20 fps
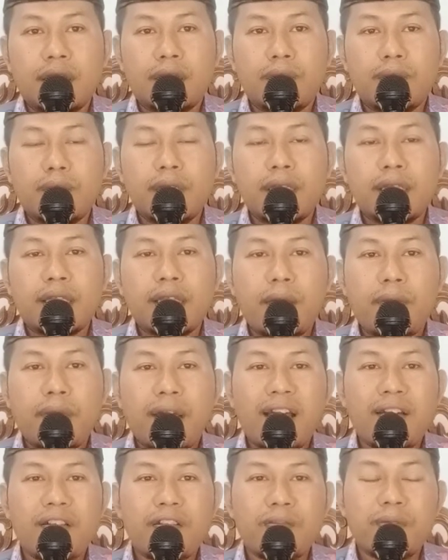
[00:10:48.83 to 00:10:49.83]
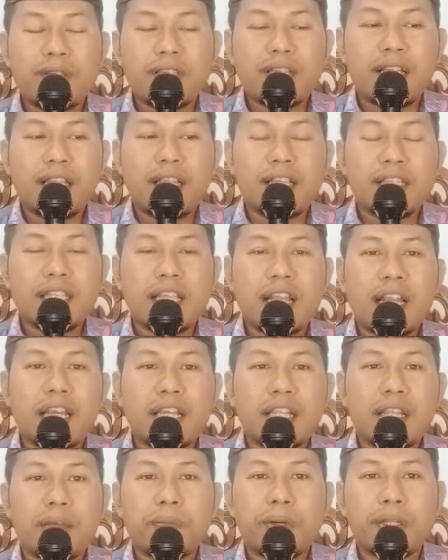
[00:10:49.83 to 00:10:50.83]
minta maaf misalnya setelah
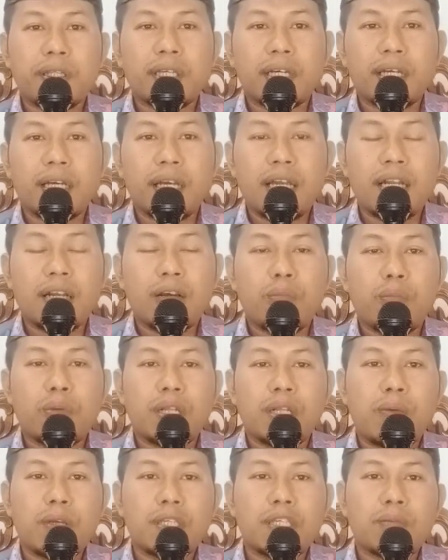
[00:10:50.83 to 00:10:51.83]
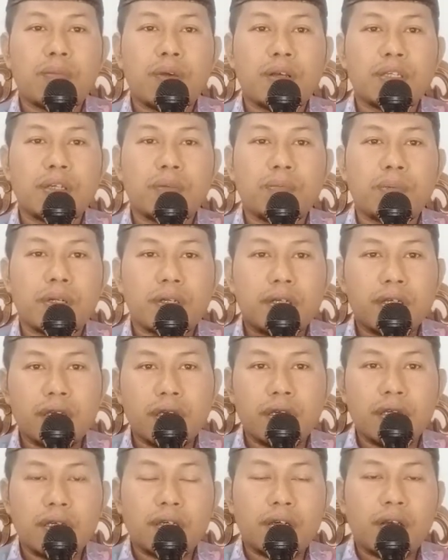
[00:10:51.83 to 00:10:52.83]
kita bertengkar kemudian masing-masing
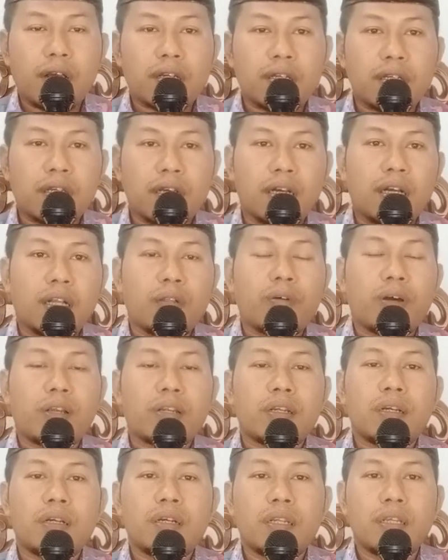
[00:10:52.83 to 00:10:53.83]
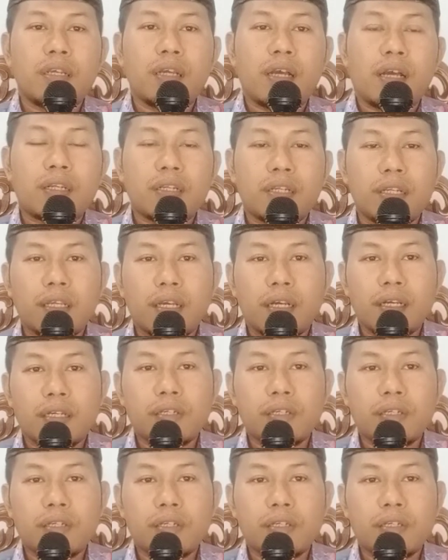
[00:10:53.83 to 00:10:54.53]
pergi ada yang ke luar negeri ada yang ke